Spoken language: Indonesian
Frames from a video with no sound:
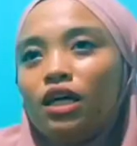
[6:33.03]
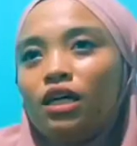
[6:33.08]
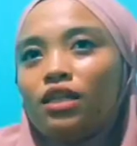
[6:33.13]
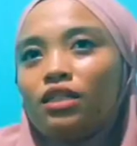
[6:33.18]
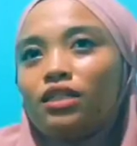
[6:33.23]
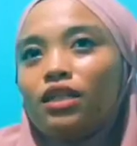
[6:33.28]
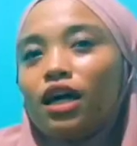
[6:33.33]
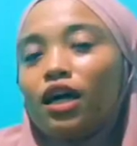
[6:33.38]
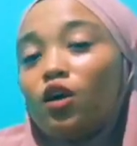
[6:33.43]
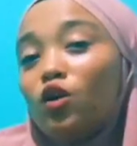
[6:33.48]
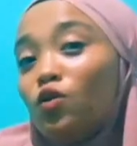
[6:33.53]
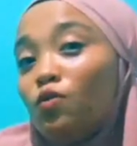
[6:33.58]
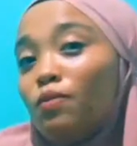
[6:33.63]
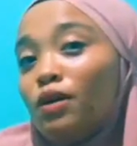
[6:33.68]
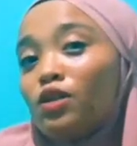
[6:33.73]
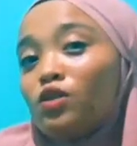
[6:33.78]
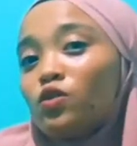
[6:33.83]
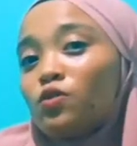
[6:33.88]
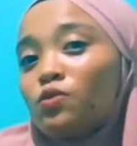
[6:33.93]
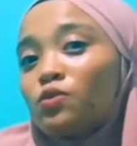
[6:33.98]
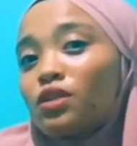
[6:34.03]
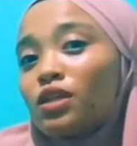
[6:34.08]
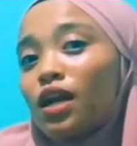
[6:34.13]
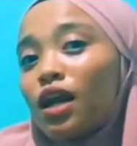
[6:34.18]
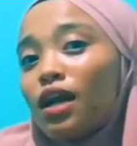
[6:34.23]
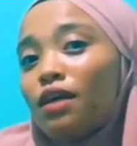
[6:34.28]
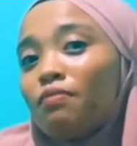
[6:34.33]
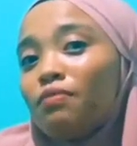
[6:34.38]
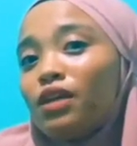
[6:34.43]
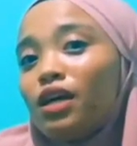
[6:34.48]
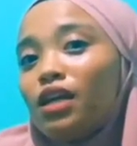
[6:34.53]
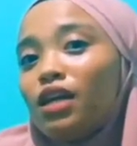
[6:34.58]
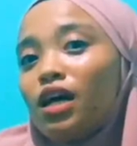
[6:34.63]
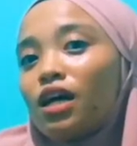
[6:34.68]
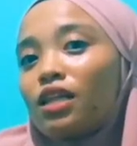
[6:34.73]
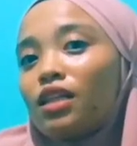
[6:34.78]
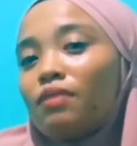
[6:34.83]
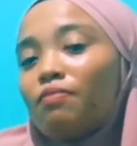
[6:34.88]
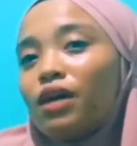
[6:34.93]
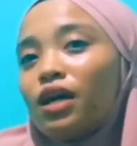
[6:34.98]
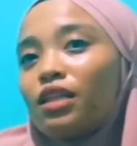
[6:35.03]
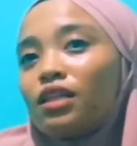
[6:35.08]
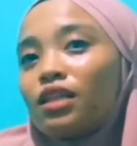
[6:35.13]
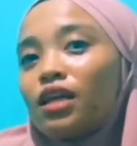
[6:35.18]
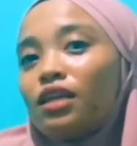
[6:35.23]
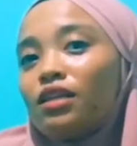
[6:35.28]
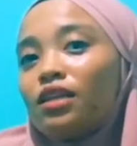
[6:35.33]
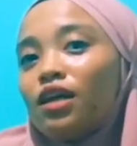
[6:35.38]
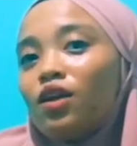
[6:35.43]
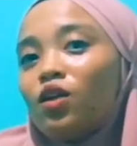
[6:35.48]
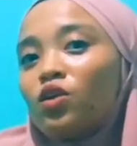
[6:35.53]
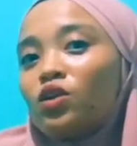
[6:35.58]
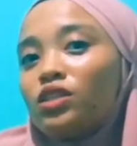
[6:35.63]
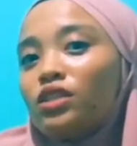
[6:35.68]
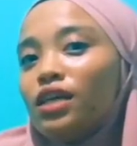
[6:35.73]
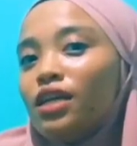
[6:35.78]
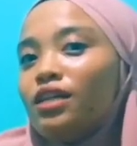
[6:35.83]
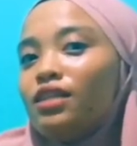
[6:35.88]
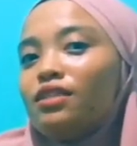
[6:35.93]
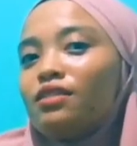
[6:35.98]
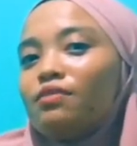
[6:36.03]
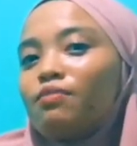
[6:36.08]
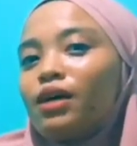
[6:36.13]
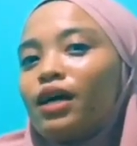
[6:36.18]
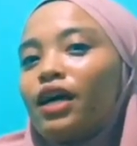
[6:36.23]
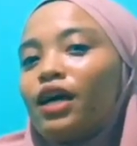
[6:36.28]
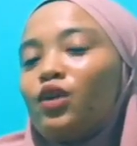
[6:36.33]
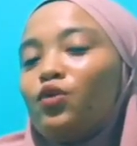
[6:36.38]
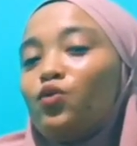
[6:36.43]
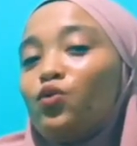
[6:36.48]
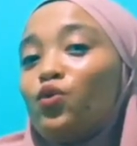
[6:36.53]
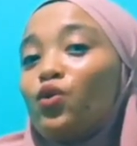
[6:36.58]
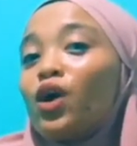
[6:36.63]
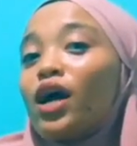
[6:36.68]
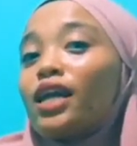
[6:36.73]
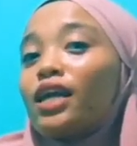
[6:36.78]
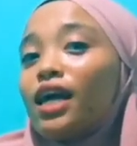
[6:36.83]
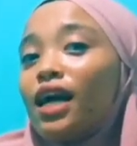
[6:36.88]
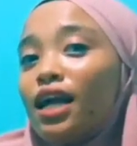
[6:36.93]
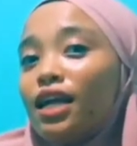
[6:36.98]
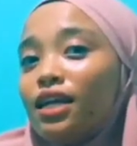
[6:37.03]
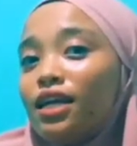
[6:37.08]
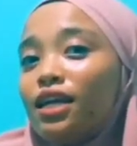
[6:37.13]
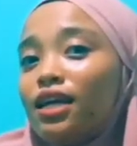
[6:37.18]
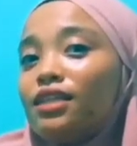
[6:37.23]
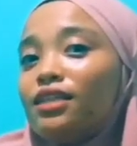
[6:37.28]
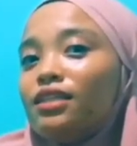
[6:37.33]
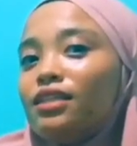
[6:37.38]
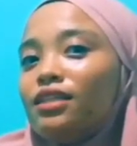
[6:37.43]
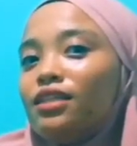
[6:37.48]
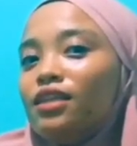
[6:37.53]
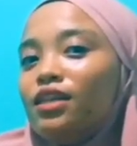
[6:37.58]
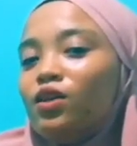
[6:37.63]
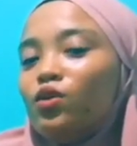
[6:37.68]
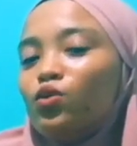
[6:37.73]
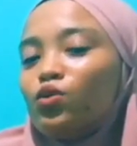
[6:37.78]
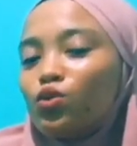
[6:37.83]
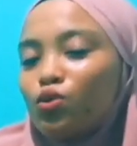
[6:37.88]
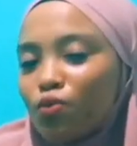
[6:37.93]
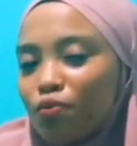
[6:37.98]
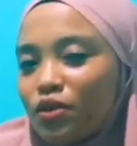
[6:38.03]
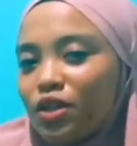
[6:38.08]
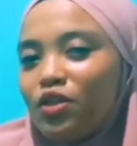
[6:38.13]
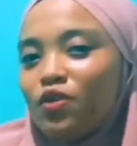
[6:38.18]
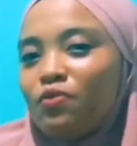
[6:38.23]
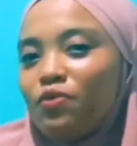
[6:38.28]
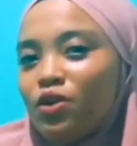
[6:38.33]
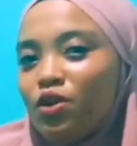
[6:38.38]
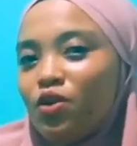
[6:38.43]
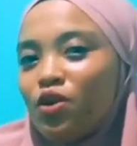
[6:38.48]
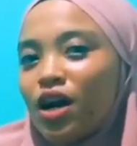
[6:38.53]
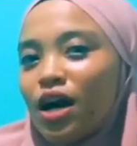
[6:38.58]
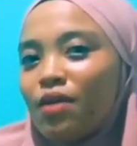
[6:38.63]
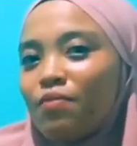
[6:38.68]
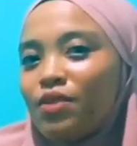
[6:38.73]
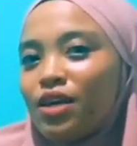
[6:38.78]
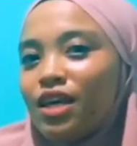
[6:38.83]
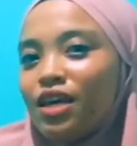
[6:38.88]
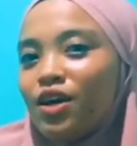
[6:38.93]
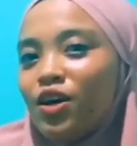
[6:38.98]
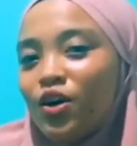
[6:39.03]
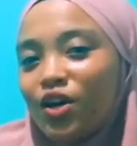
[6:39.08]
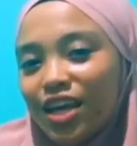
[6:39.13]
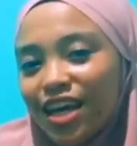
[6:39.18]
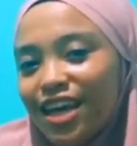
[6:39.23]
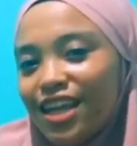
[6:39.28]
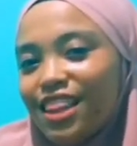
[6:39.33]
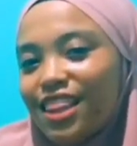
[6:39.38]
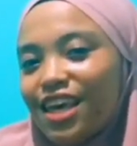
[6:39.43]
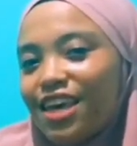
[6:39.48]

Jangan lupa subscribe dan aktifkan tanda lonceng sebagai dukungan kalian untuk video-video kami. Oke, okay?